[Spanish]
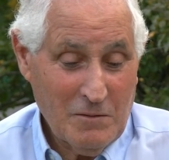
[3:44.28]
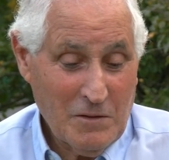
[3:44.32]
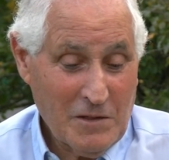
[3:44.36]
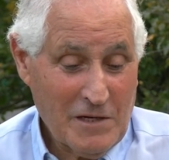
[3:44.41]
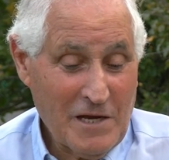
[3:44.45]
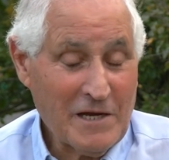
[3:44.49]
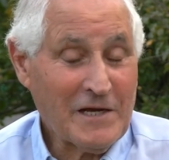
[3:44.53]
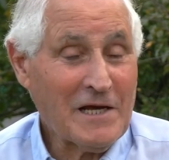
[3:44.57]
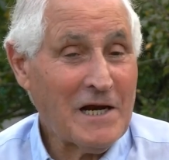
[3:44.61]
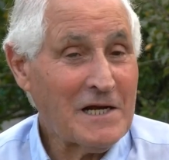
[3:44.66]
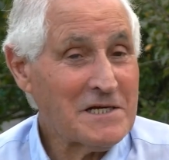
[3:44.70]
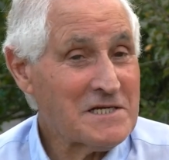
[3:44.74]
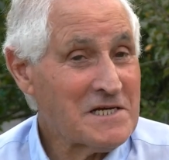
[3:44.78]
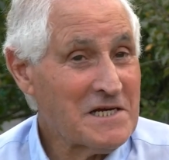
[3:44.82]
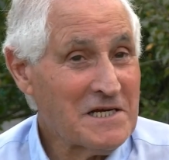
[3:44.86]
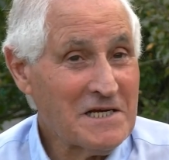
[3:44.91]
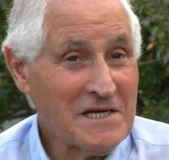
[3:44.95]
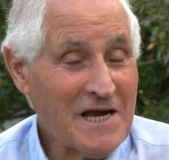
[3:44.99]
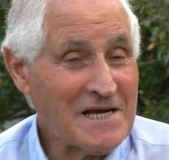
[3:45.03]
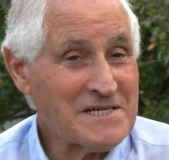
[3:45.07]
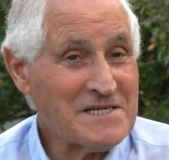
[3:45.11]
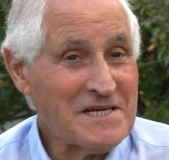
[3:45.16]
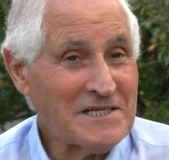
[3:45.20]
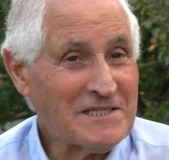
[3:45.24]
que
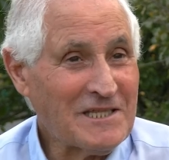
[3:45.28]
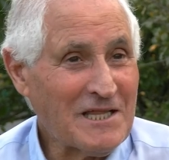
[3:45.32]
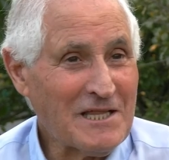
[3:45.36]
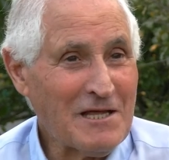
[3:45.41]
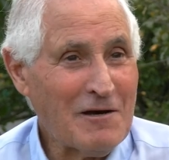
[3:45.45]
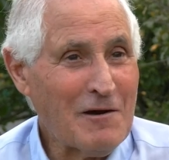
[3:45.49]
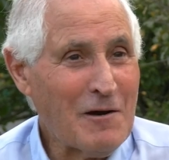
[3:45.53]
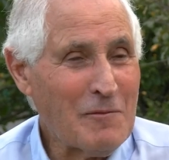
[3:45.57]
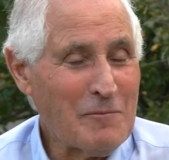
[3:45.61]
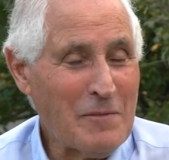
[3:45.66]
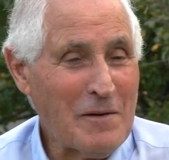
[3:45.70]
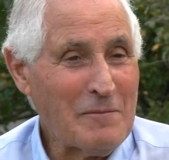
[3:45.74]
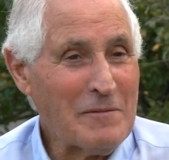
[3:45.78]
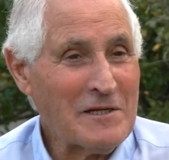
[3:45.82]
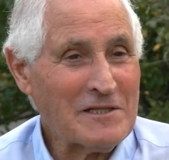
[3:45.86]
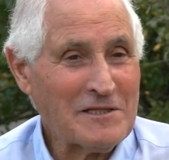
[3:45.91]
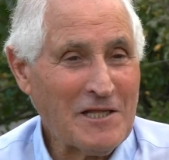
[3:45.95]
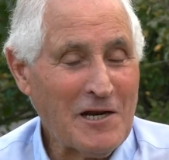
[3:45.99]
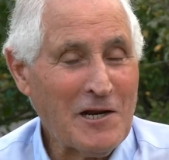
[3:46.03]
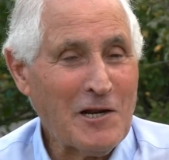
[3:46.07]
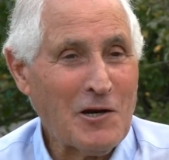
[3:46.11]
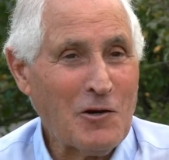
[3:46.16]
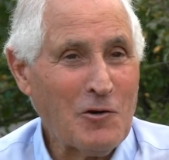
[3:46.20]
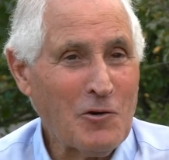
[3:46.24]
casi, te daba para
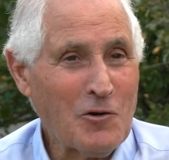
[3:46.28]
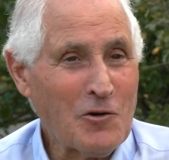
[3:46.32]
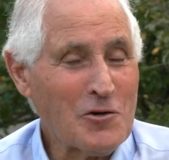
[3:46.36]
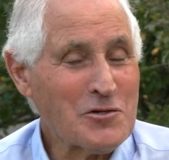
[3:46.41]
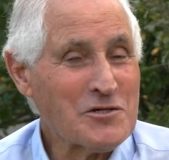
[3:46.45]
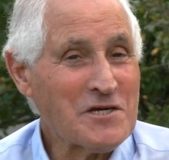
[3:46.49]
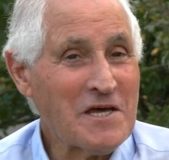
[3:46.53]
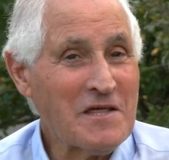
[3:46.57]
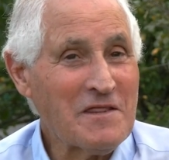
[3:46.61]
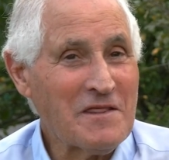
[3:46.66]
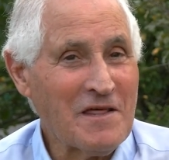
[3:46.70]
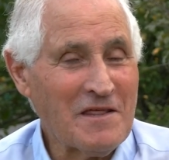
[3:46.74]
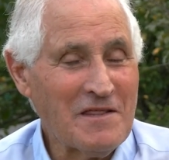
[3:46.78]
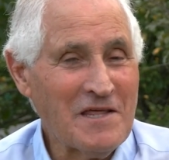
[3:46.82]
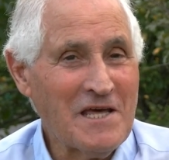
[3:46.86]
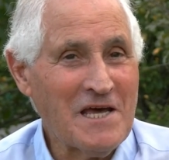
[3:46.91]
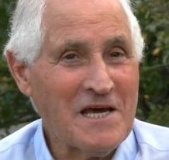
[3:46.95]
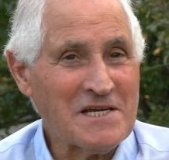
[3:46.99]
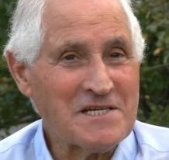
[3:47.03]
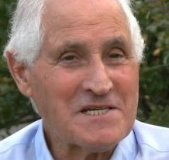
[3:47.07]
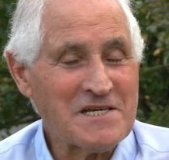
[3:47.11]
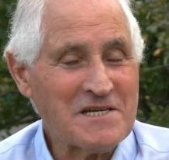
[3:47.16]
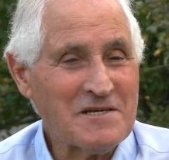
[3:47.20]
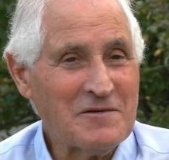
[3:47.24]
mantenerlo los 15
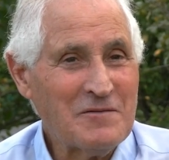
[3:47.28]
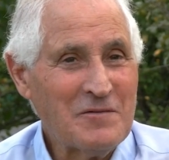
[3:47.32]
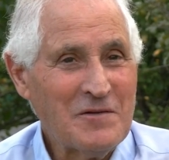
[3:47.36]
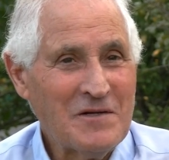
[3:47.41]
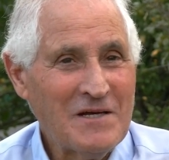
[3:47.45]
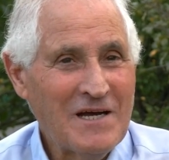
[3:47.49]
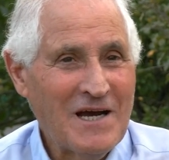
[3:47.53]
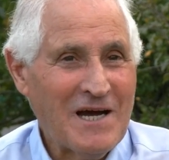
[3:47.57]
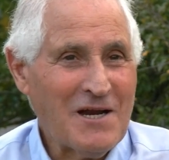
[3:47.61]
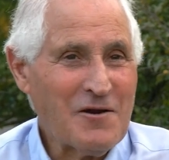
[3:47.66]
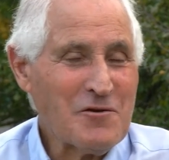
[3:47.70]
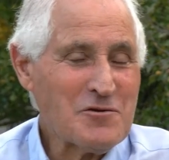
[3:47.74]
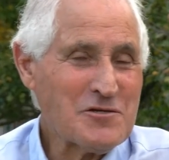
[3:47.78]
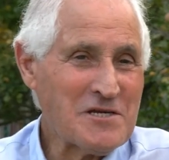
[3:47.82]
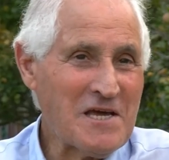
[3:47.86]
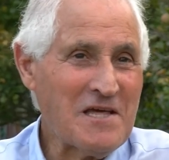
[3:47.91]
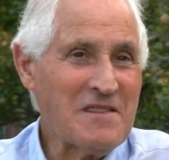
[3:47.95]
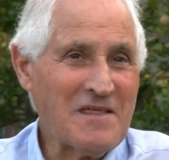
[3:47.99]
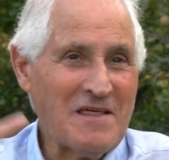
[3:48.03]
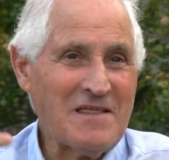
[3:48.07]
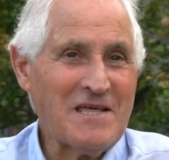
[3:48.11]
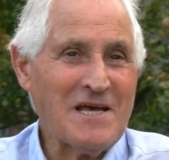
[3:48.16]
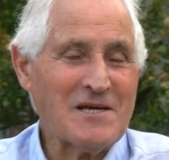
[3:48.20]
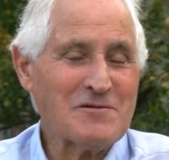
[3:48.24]
días. A los
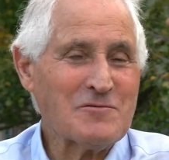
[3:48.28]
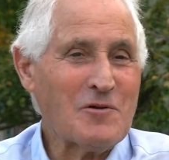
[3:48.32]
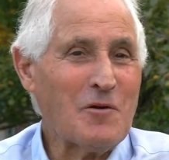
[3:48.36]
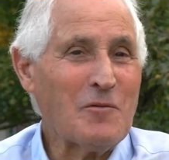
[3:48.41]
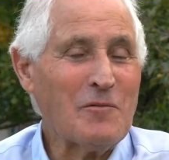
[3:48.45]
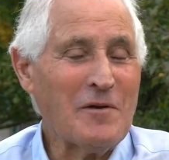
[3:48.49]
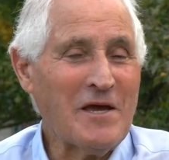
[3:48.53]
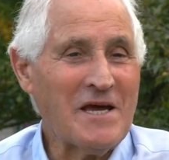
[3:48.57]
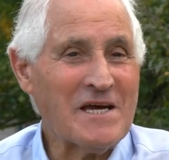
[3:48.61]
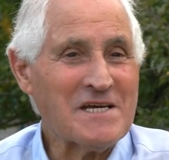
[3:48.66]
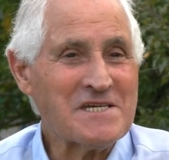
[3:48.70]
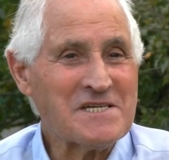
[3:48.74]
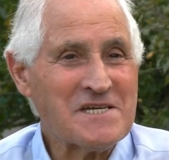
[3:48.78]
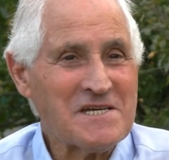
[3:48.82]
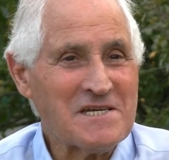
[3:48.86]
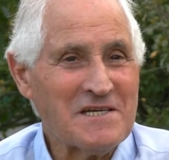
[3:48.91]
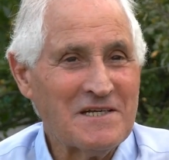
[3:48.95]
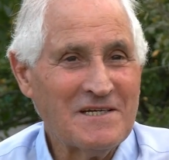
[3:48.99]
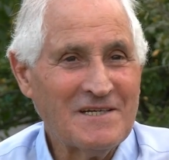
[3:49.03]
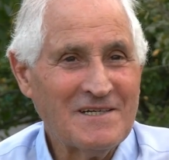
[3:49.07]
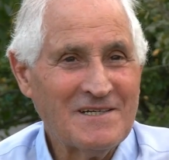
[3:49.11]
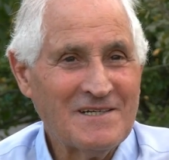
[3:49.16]
15 días volvías.